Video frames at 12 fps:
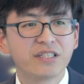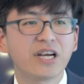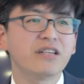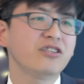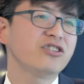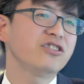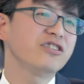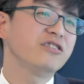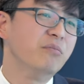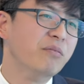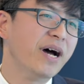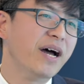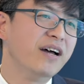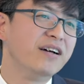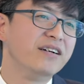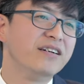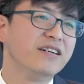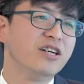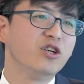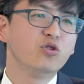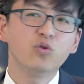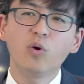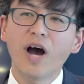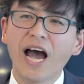这样的事情怎么办？
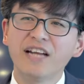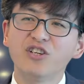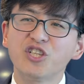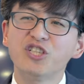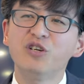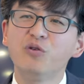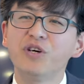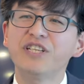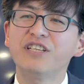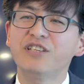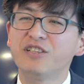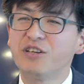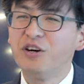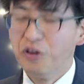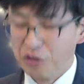如果按照社会的